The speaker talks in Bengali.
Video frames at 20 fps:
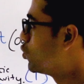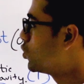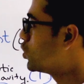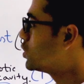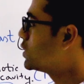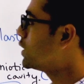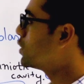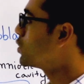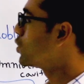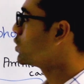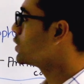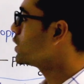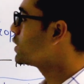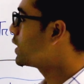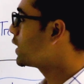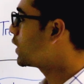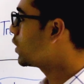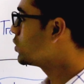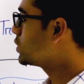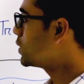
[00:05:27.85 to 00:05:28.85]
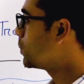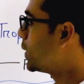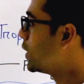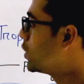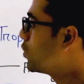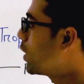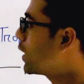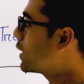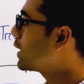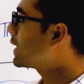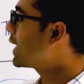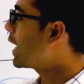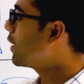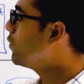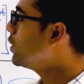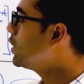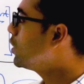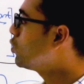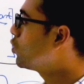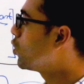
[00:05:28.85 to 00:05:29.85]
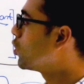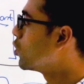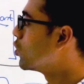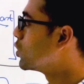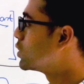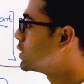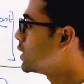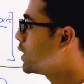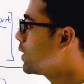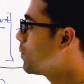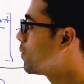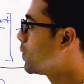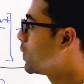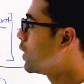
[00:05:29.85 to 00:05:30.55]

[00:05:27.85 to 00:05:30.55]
দুটো জিনিস হচ্ছে সেটা হচ্ছে ভিতরে একটা ক্যাভিটি তৈরি হচ্ছে